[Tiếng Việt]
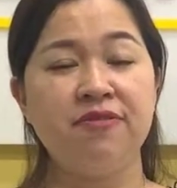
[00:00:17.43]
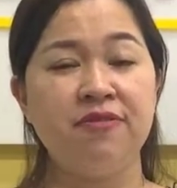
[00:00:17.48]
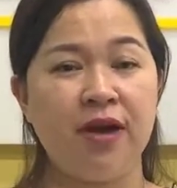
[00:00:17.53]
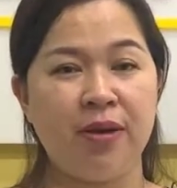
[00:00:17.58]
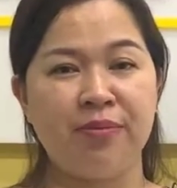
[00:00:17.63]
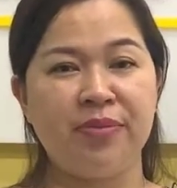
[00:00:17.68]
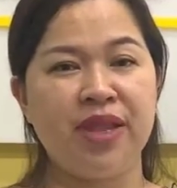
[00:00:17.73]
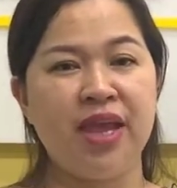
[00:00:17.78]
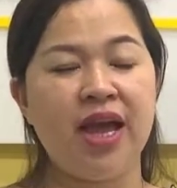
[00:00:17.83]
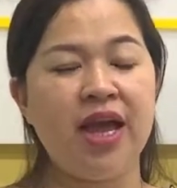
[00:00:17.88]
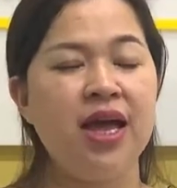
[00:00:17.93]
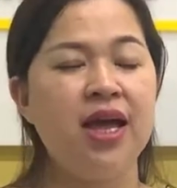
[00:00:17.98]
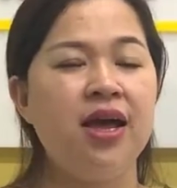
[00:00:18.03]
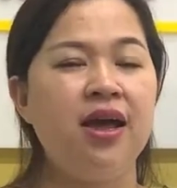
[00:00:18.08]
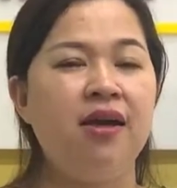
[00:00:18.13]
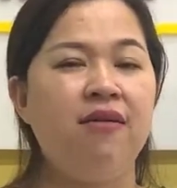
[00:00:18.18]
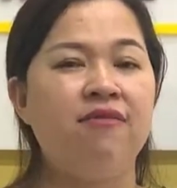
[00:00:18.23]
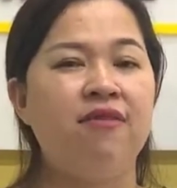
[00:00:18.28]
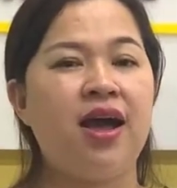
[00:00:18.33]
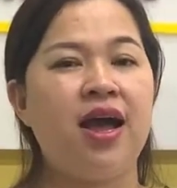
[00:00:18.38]
mỹ phẩm nhé
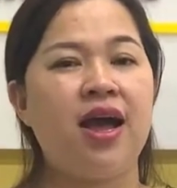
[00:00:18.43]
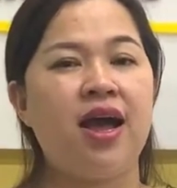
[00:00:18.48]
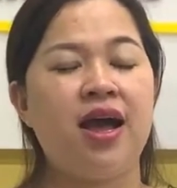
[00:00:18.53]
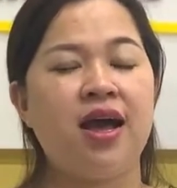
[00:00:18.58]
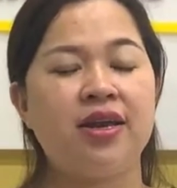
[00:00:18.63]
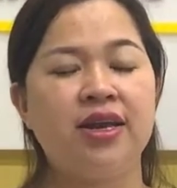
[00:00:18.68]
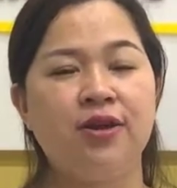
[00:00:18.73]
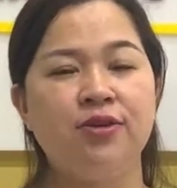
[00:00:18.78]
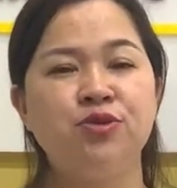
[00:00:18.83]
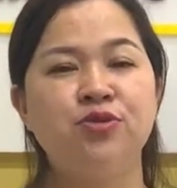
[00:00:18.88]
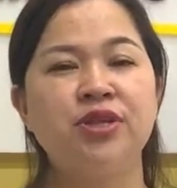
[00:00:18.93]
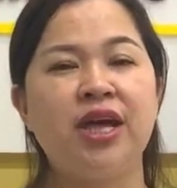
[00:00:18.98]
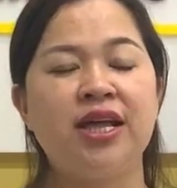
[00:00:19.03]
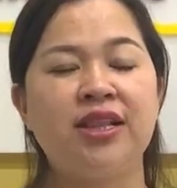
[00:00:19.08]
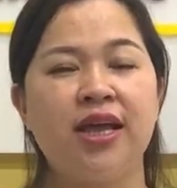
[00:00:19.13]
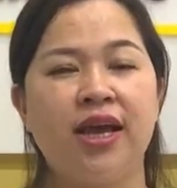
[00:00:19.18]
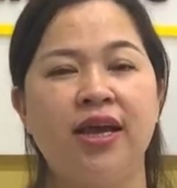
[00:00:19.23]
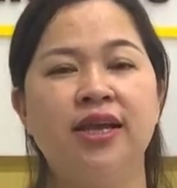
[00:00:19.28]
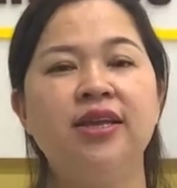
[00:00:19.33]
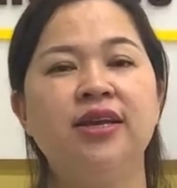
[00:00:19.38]
và nếu chúng
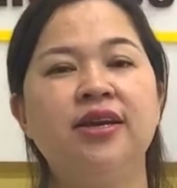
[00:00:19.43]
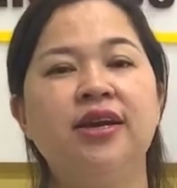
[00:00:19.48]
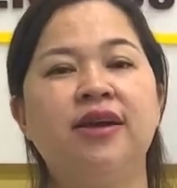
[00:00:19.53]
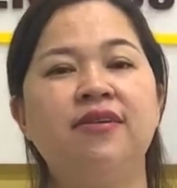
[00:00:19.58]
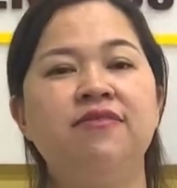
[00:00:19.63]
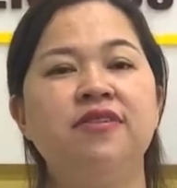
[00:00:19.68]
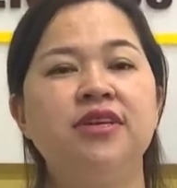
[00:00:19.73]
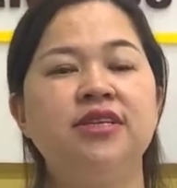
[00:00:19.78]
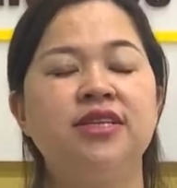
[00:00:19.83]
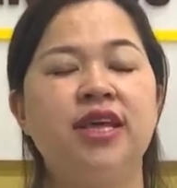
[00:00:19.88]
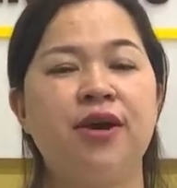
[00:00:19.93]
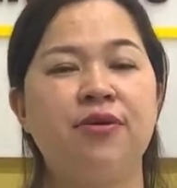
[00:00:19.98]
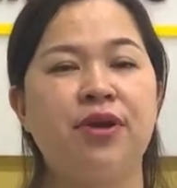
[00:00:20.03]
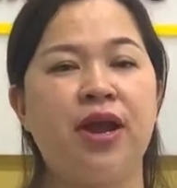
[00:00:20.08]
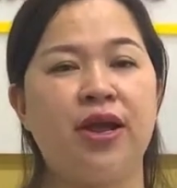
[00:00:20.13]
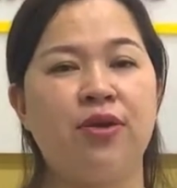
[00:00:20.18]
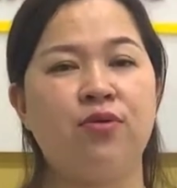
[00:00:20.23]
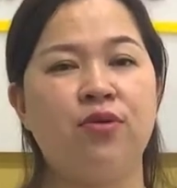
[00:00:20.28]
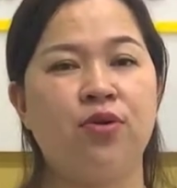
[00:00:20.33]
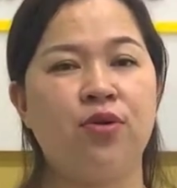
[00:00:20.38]
ta thấy những cái video
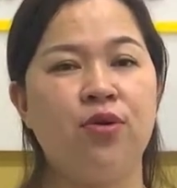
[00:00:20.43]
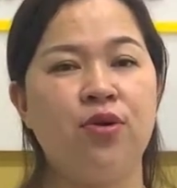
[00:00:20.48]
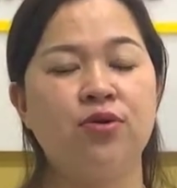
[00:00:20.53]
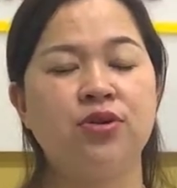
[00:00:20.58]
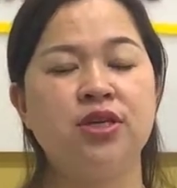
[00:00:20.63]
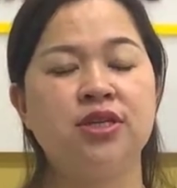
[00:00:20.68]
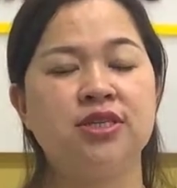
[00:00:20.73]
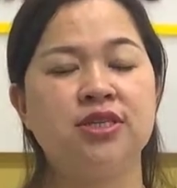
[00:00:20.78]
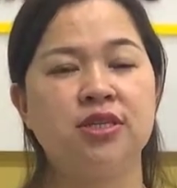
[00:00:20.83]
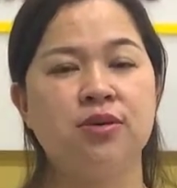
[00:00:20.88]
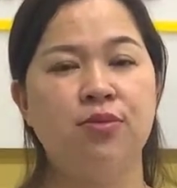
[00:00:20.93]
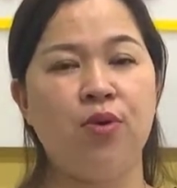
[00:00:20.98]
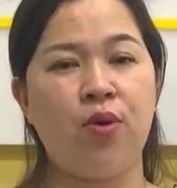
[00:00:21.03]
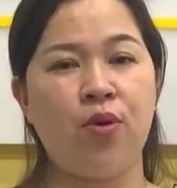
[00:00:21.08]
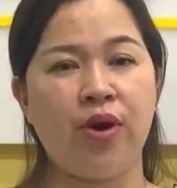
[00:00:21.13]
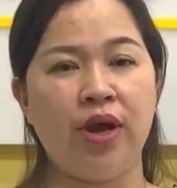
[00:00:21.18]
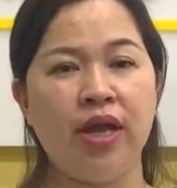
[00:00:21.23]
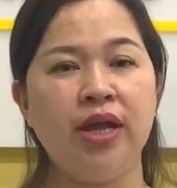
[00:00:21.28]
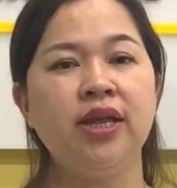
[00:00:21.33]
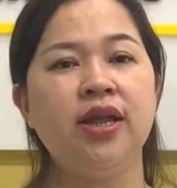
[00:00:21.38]
này của cô thực sự
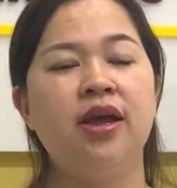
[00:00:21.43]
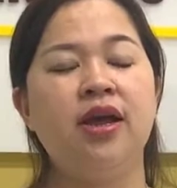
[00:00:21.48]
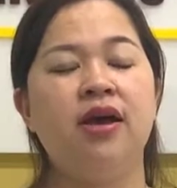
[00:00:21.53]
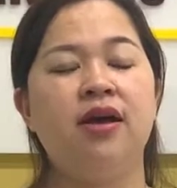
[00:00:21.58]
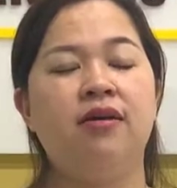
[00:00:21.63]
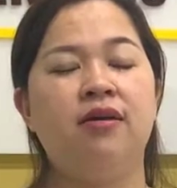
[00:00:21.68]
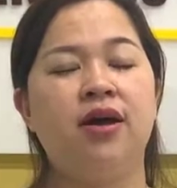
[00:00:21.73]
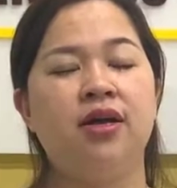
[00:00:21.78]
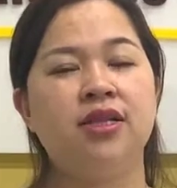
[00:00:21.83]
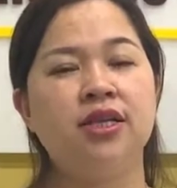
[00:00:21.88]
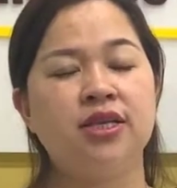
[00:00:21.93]
bổ ích ờ,